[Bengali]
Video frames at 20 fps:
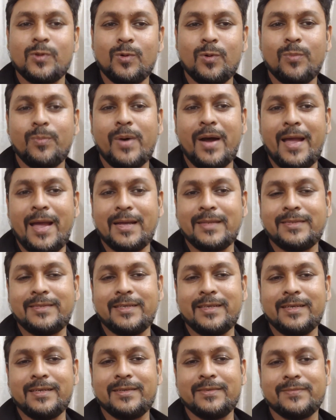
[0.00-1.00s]
উপায় আছে
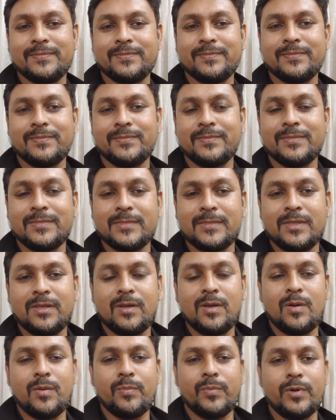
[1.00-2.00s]

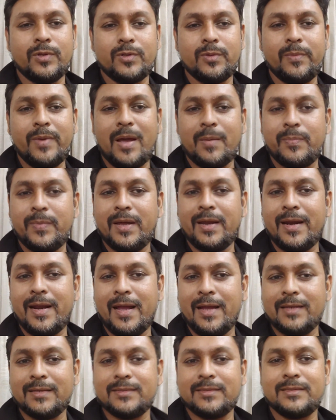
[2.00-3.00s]
প্রথমে আপনারা
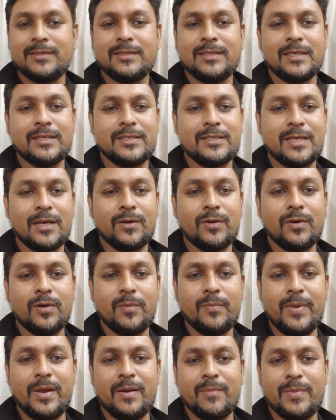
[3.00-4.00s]
চেষ্টা
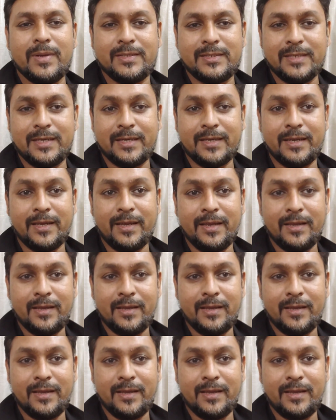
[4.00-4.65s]
করবেন বাচ্চাকে